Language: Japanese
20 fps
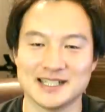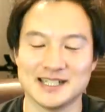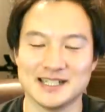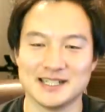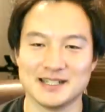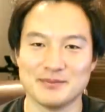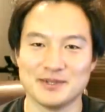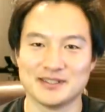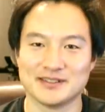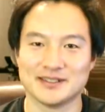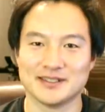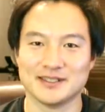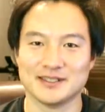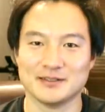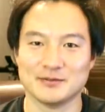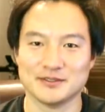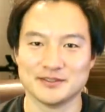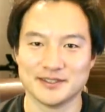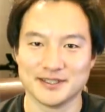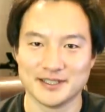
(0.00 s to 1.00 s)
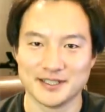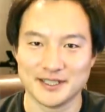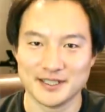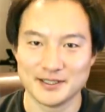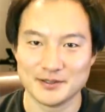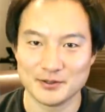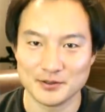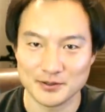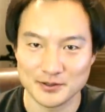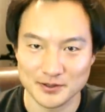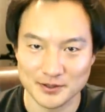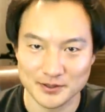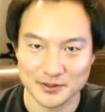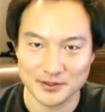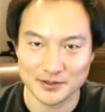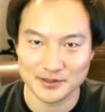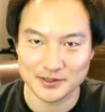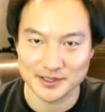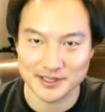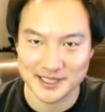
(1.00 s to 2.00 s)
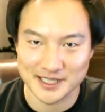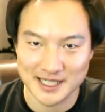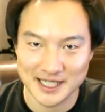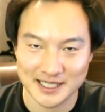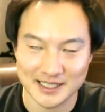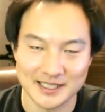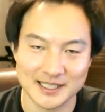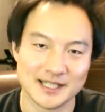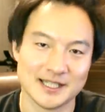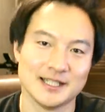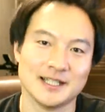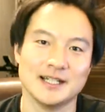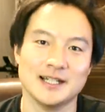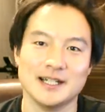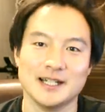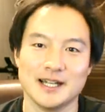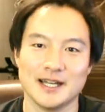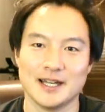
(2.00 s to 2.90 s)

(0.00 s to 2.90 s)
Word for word: ありますけれども、ぜひこの時間に、